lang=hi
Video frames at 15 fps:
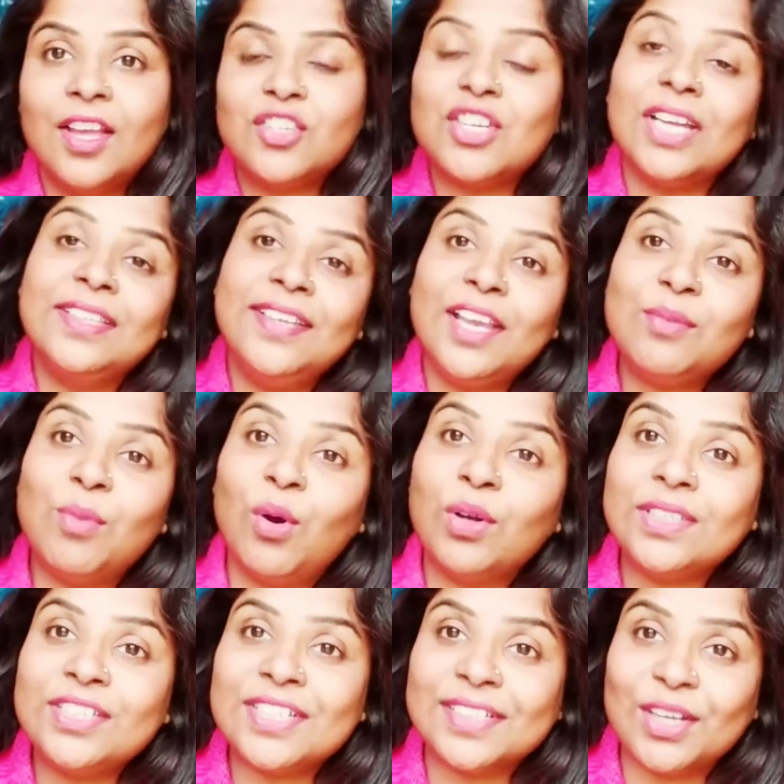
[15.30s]
शादी एक
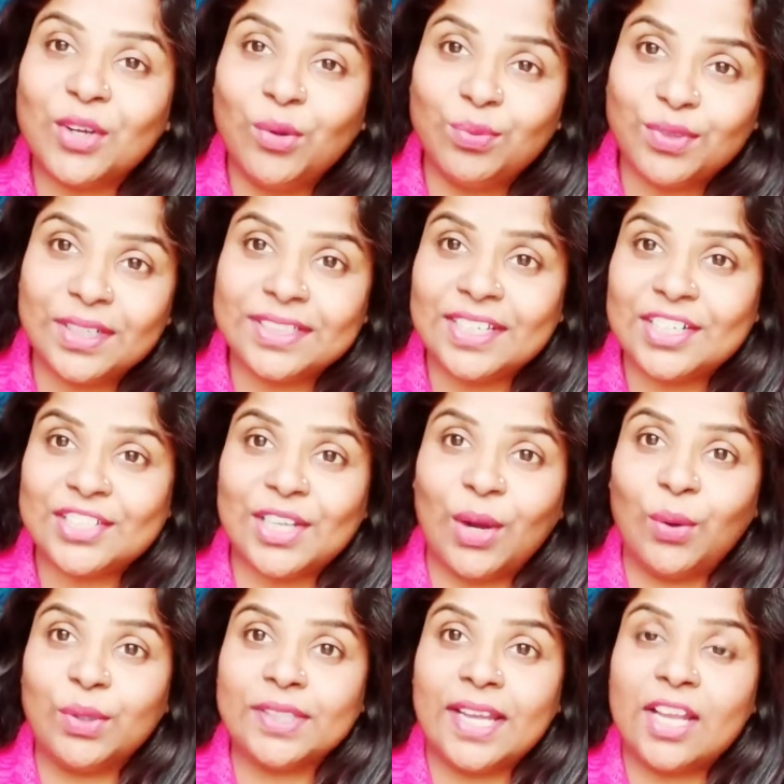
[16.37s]
बहुत ही ज्यादा खूबसूरत रिश्ता
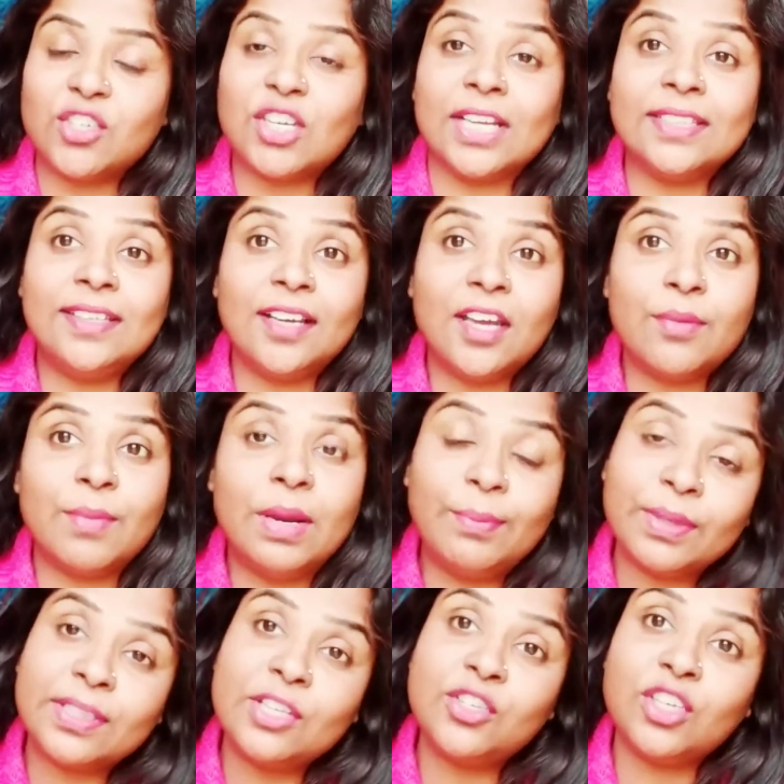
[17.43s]
होता है शादी अगर
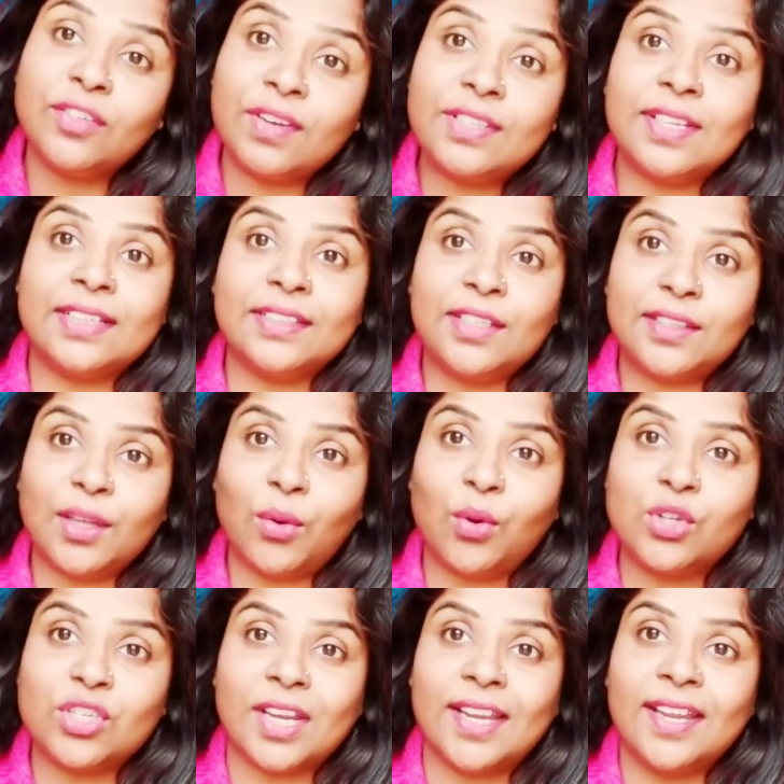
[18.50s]
मनपसंद जीवन साथी से हो
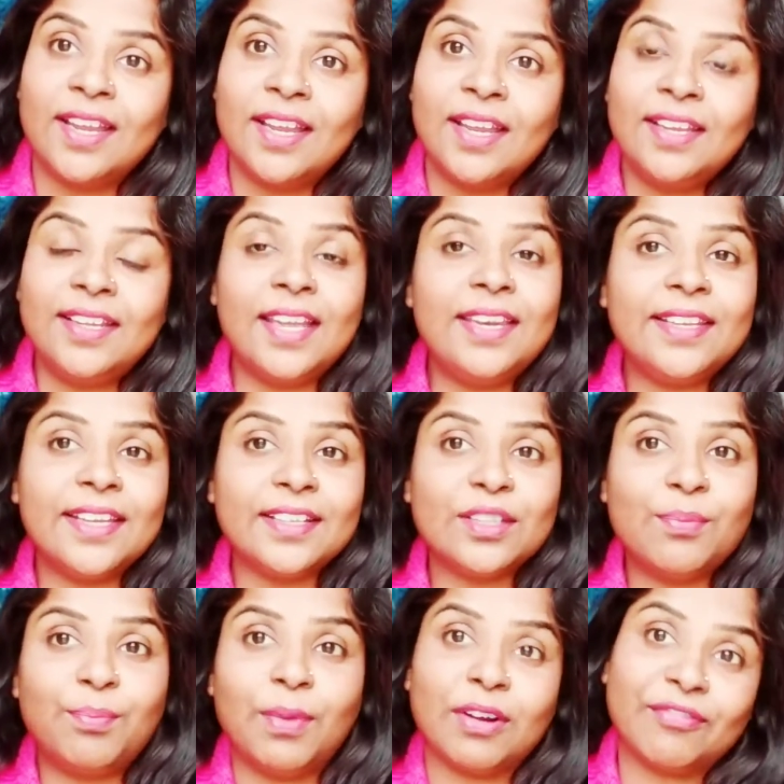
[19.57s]
जाए यानी कि
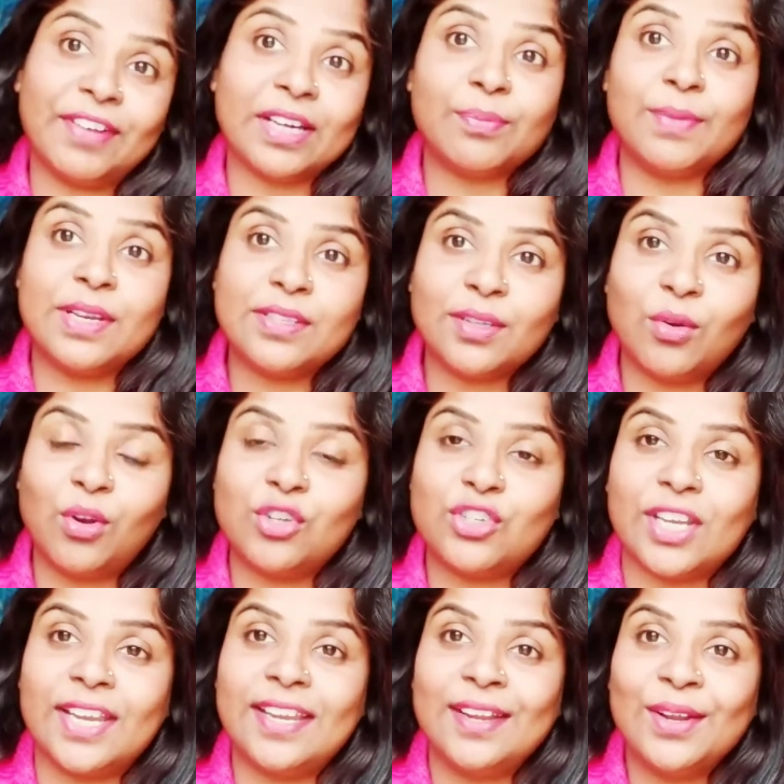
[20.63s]
एकदम परफेक्ट मैन से हो
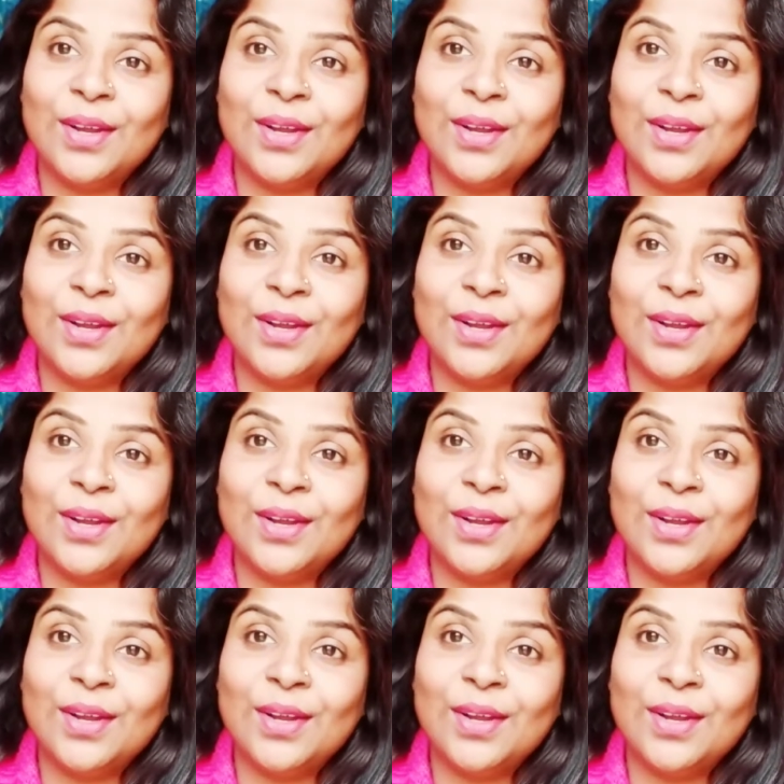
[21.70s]
जाए